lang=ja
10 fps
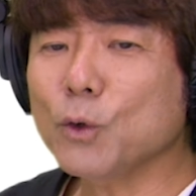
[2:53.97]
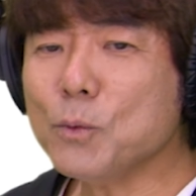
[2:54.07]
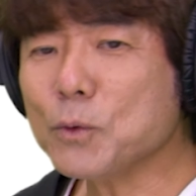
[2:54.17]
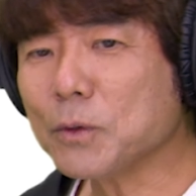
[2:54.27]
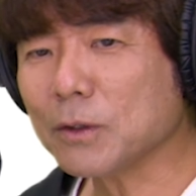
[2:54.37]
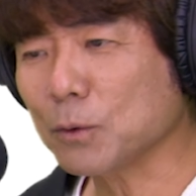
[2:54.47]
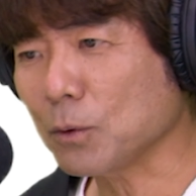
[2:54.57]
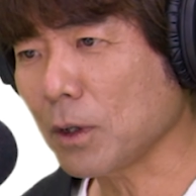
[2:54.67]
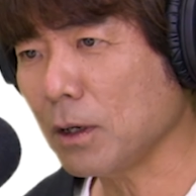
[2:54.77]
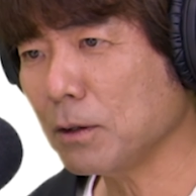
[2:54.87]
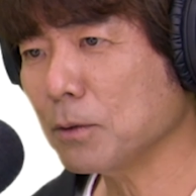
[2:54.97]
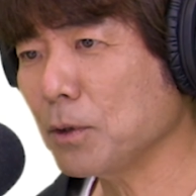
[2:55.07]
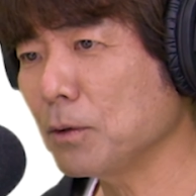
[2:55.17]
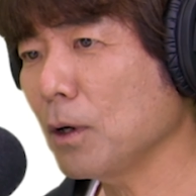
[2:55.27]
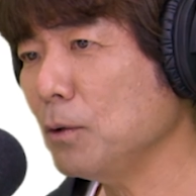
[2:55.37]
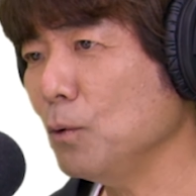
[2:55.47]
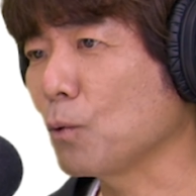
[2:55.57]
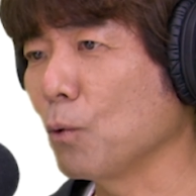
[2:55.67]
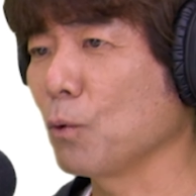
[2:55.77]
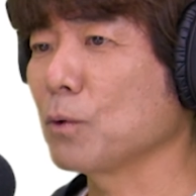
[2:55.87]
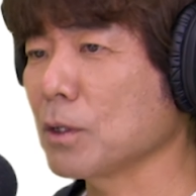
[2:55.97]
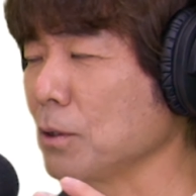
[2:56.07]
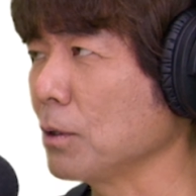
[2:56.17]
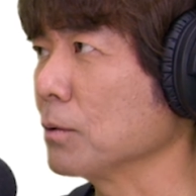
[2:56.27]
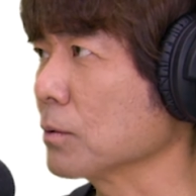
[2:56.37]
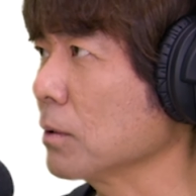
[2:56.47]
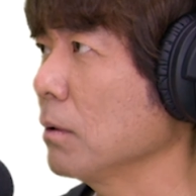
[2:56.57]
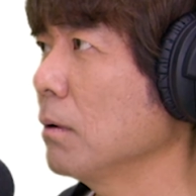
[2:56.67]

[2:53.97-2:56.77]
ともとはその大学で何を志してたんですか